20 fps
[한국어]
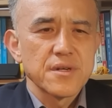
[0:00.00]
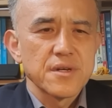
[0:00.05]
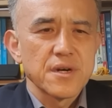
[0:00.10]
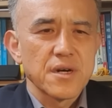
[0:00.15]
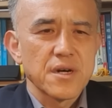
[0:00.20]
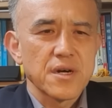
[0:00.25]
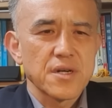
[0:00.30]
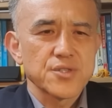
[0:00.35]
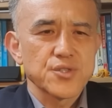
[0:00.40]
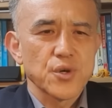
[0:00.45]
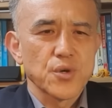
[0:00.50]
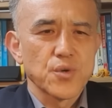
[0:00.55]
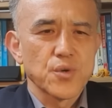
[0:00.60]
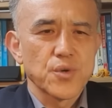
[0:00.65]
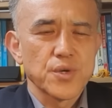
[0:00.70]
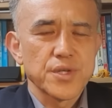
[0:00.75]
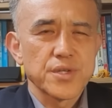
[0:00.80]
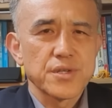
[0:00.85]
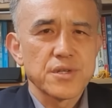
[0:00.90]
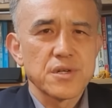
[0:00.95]
아,
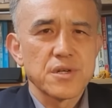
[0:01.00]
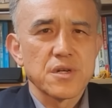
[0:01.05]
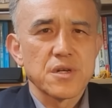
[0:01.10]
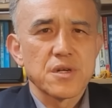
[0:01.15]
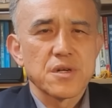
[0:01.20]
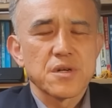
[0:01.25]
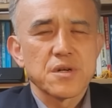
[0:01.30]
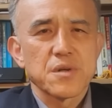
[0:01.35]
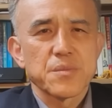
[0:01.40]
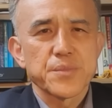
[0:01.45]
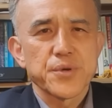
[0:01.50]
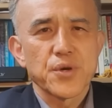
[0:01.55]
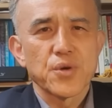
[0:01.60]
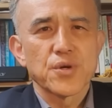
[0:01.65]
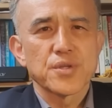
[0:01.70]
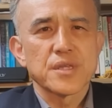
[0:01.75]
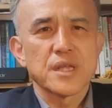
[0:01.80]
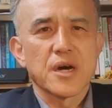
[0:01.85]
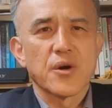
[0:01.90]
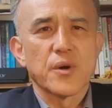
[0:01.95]
전공의들
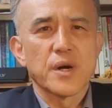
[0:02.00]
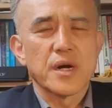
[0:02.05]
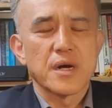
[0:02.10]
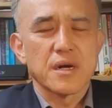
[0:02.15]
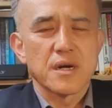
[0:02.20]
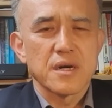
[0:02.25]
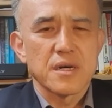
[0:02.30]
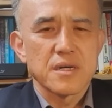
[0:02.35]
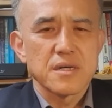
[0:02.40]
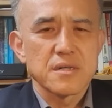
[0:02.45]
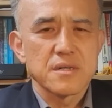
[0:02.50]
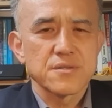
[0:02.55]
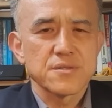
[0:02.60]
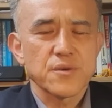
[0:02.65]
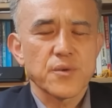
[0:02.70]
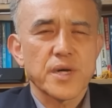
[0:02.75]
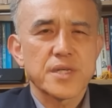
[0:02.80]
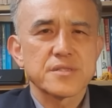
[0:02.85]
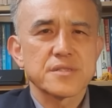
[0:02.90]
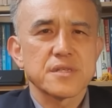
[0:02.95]
병원 나와.
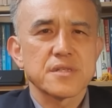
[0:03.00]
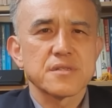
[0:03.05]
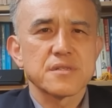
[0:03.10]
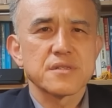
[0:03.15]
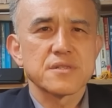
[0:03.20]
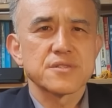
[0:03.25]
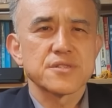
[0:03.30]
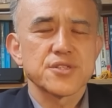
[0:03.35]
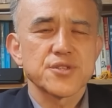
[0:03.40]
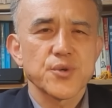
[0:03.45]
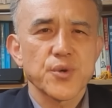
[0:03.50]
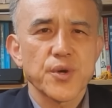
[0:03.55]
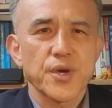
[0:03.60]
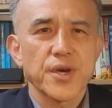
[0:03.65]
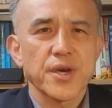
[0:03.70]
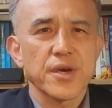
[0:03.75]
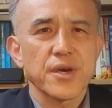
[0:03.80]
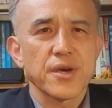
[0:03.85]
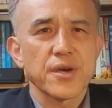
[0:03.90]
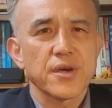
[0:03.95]
그래서 환자들
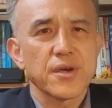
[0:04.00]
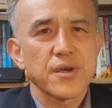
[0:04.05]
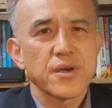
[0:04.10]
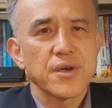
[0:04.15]
치료해.